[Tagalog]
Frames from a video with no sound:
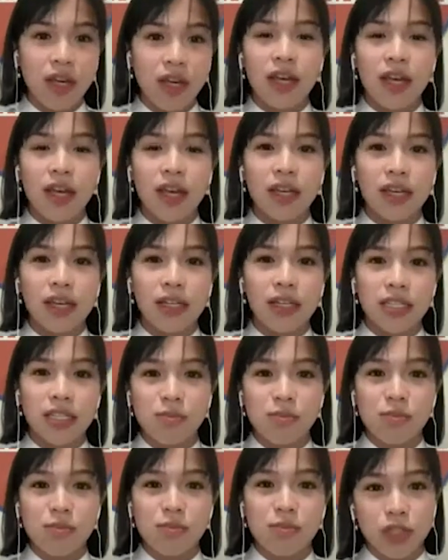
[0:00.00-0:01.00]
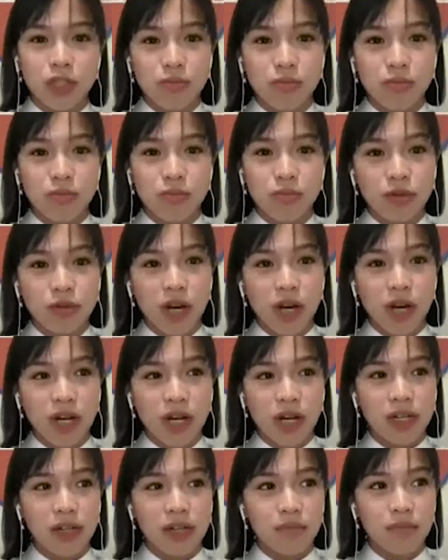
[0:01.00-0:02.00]
at nag inspection po
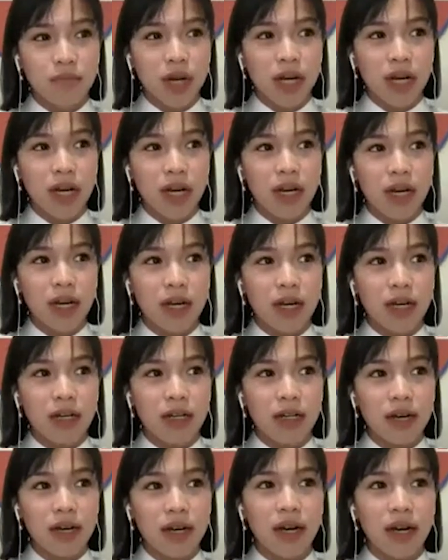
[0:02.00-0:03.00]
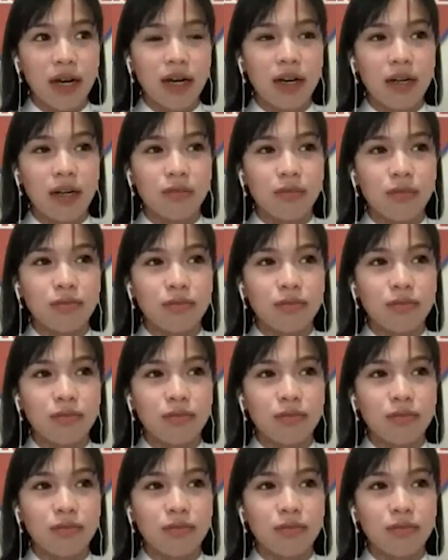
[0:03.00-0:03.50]
ang mga uh,